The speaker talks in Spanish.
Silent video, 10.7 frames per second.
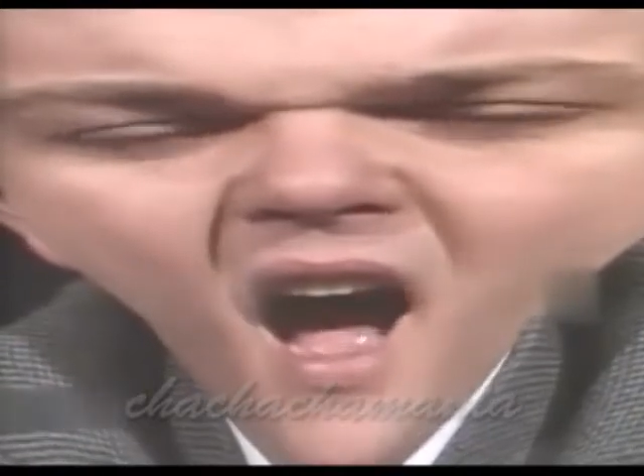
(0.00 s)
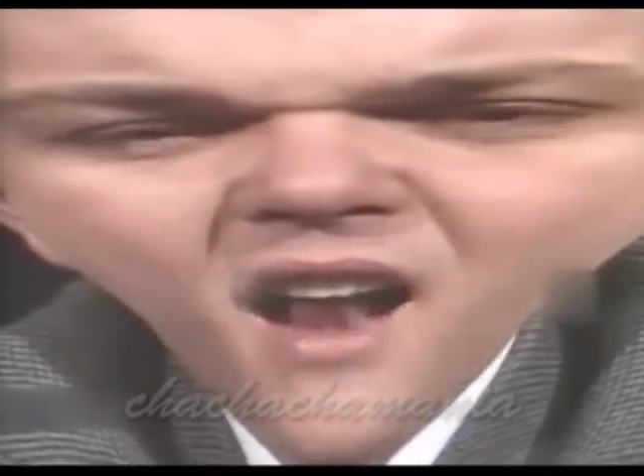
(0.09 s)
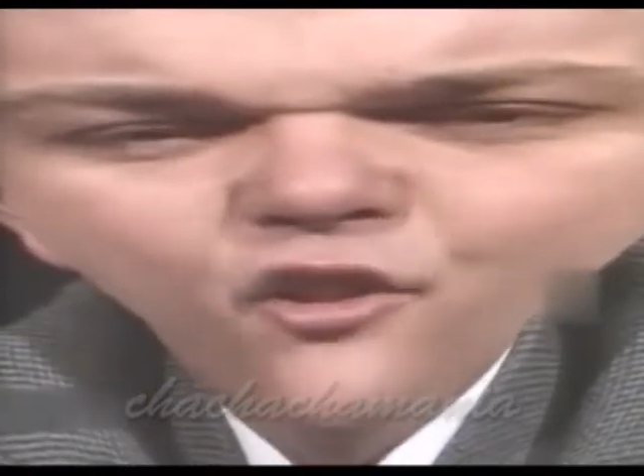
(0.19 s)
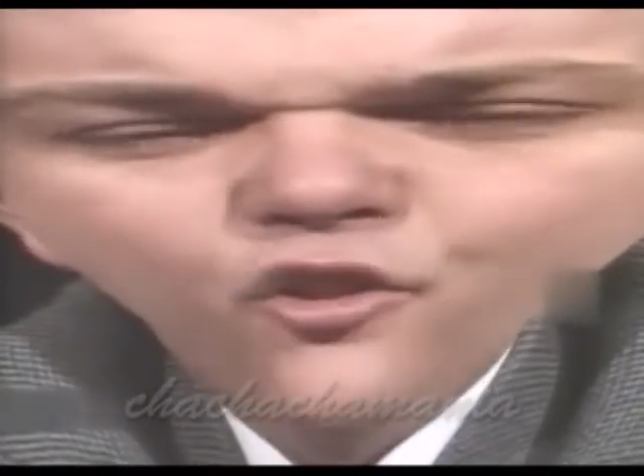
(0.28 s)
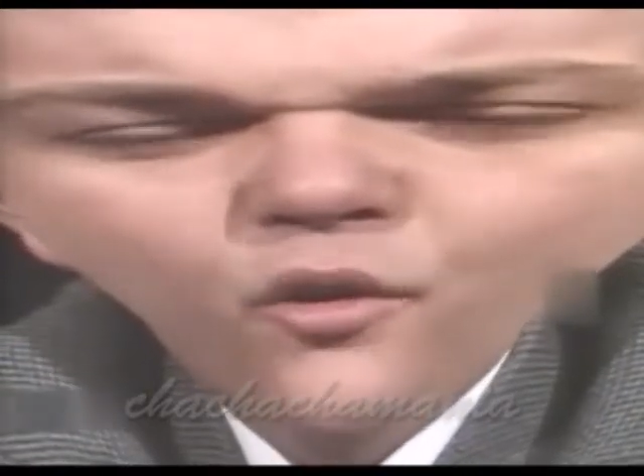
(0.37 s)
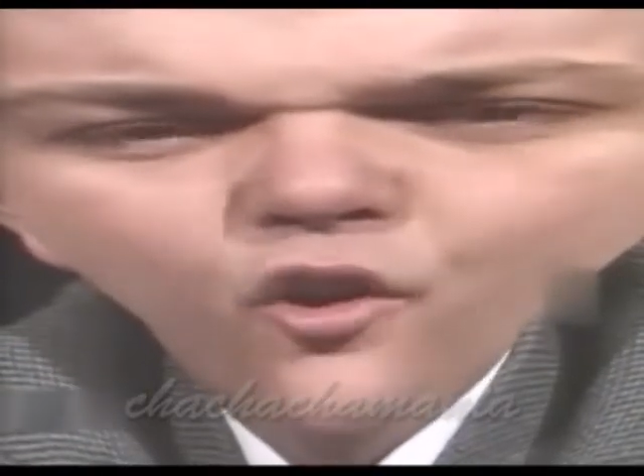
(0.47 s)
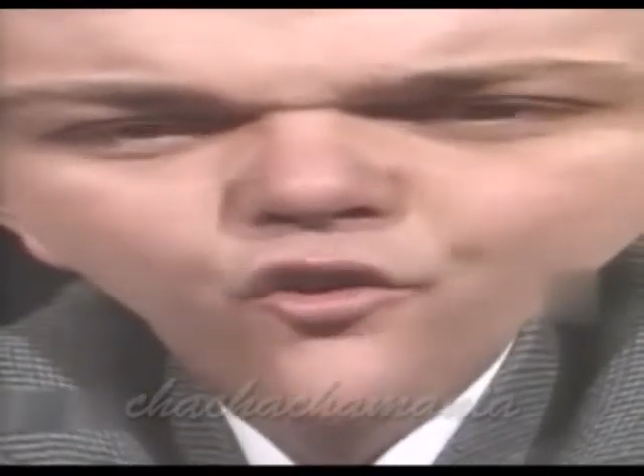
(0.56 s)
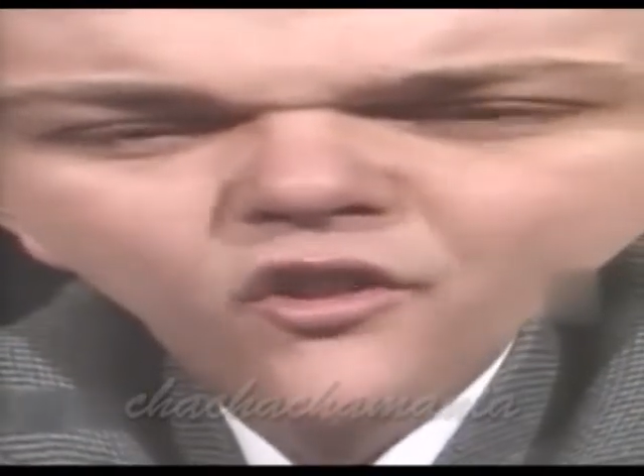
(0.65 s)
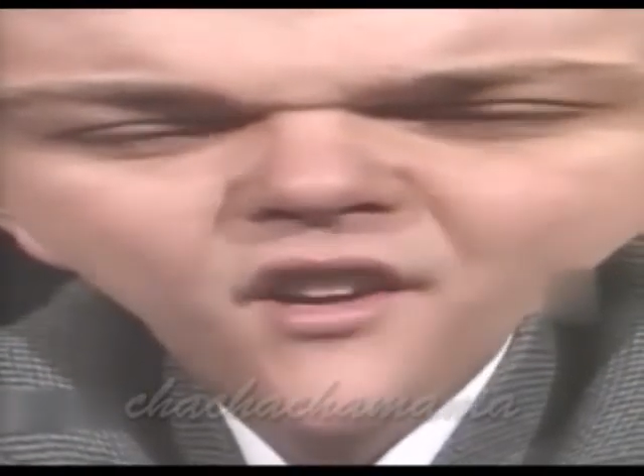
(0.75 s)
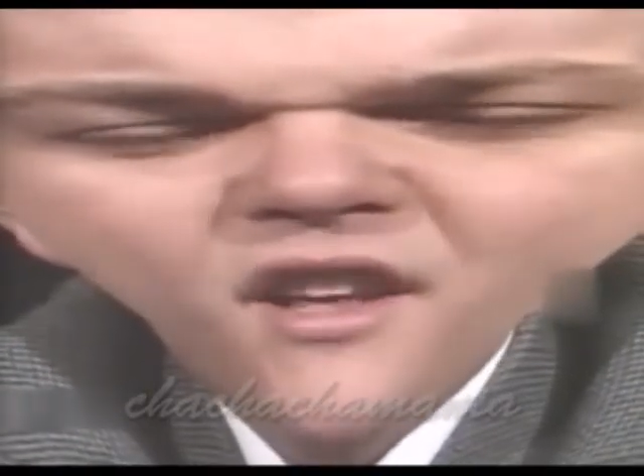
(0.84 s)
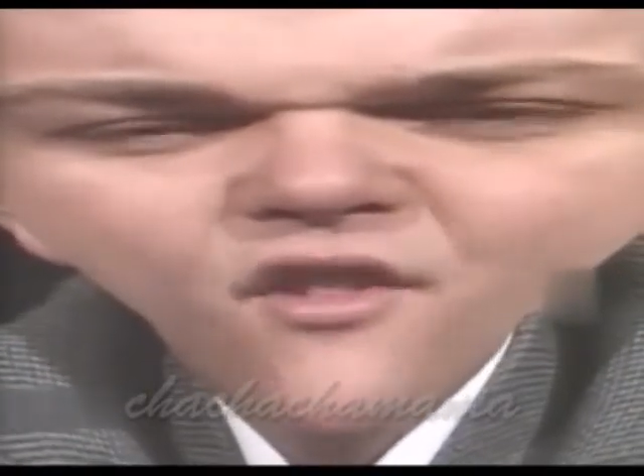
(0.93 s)
alto
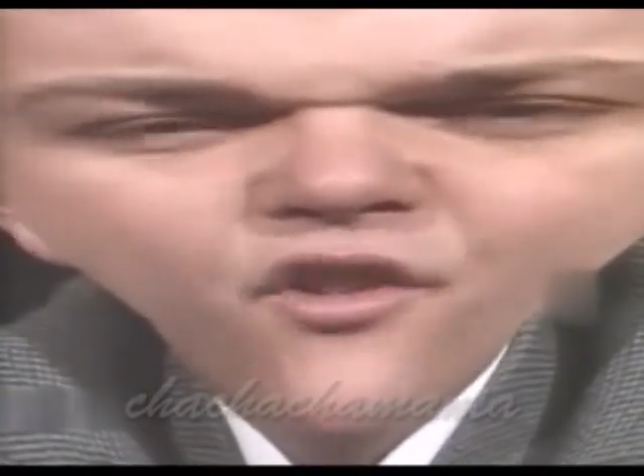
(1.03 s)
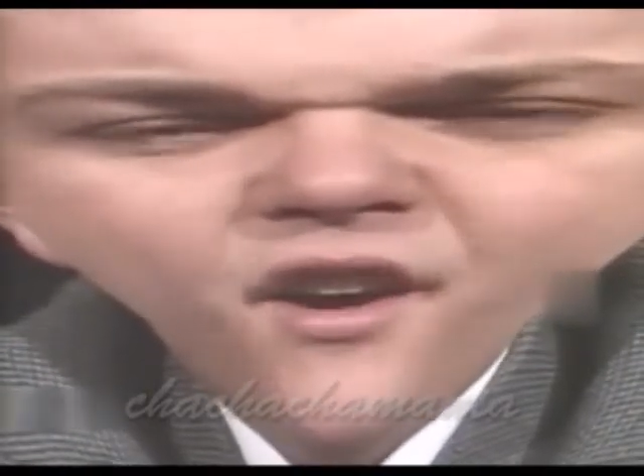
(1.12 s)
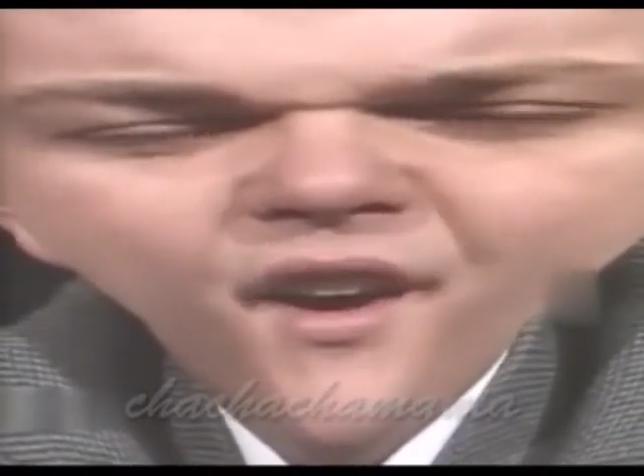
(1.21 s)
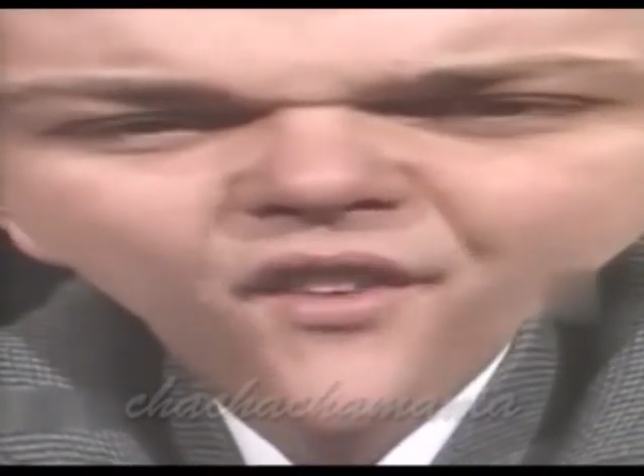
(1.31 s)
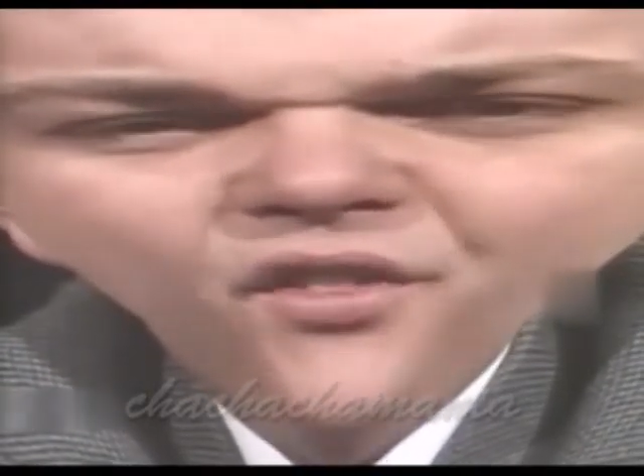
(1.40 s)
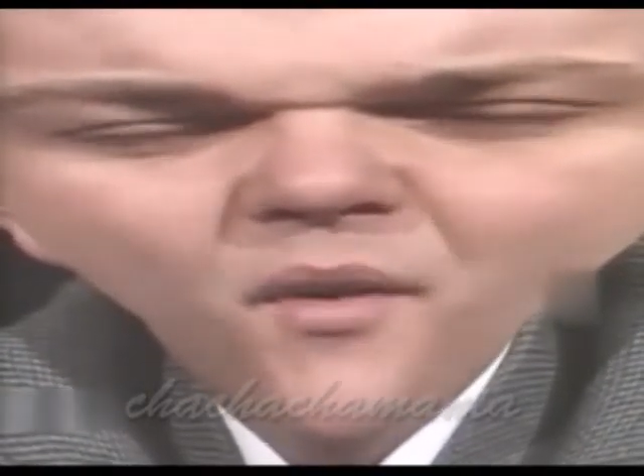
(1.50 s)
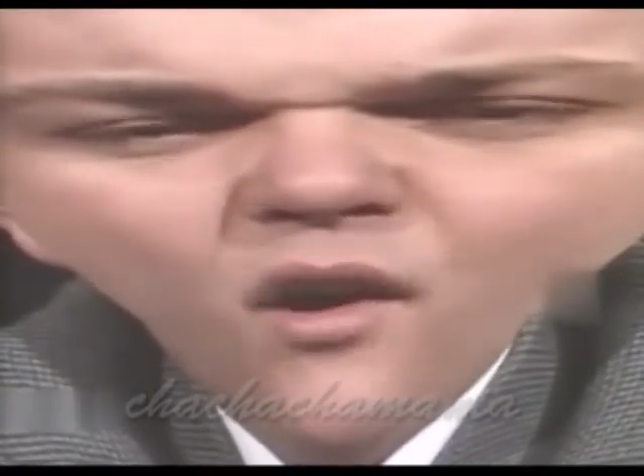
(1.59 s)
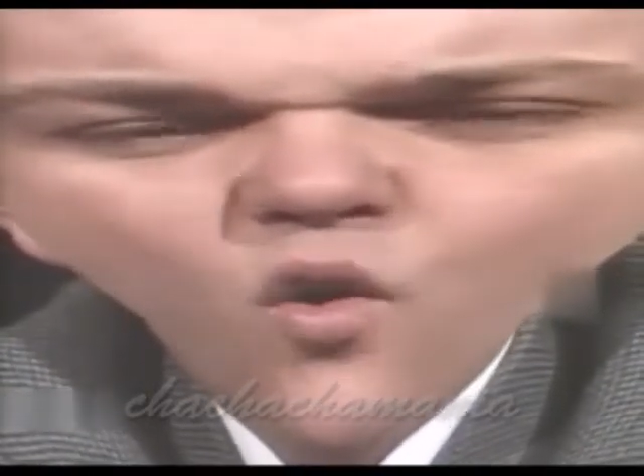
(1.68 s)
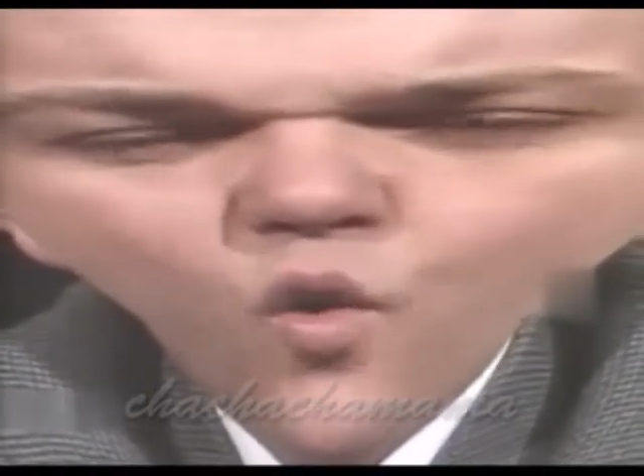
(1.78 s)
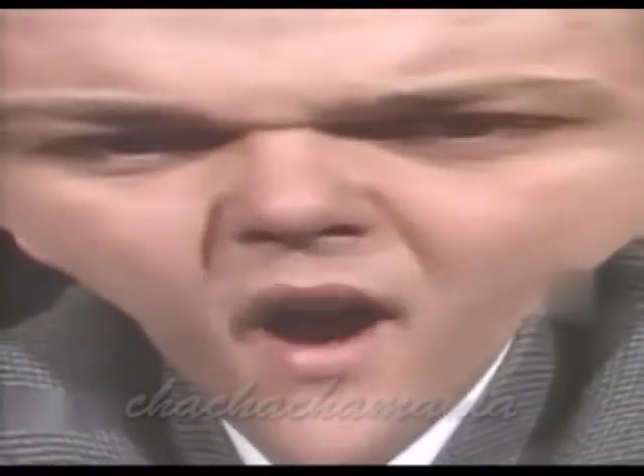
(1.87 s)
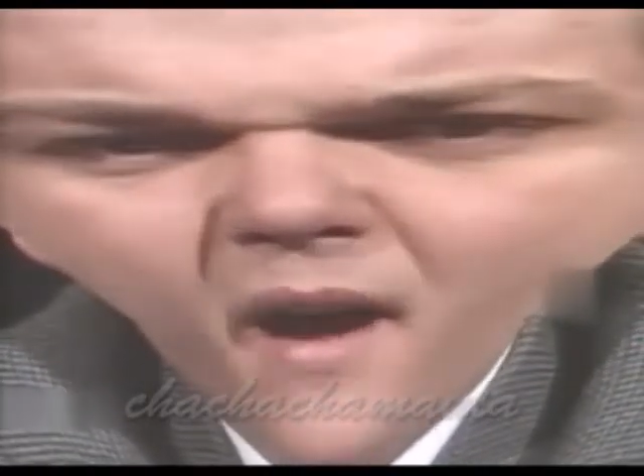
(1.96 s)
contenido de grasa
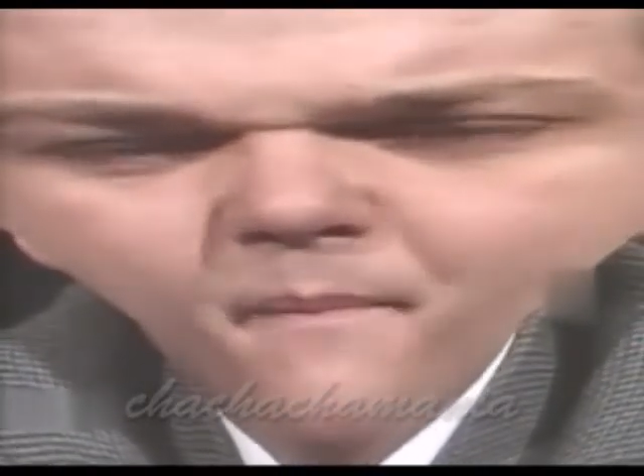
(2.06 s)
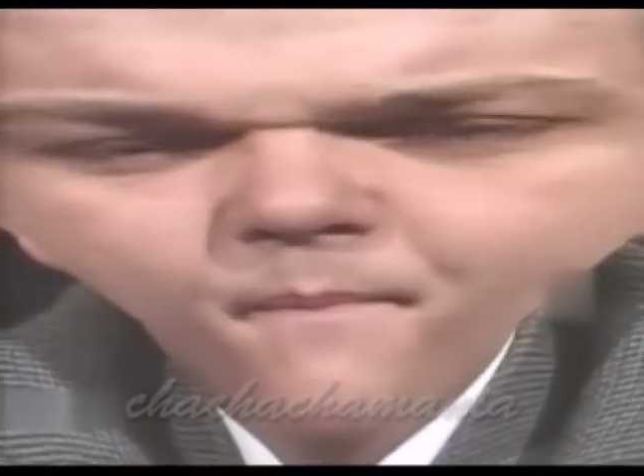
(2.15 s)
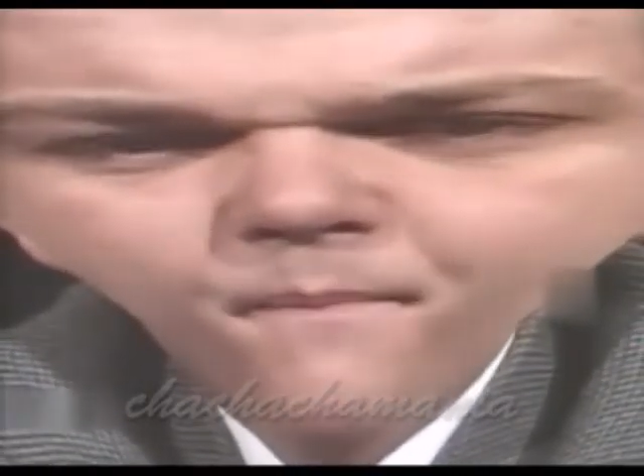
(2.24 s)
vacuna.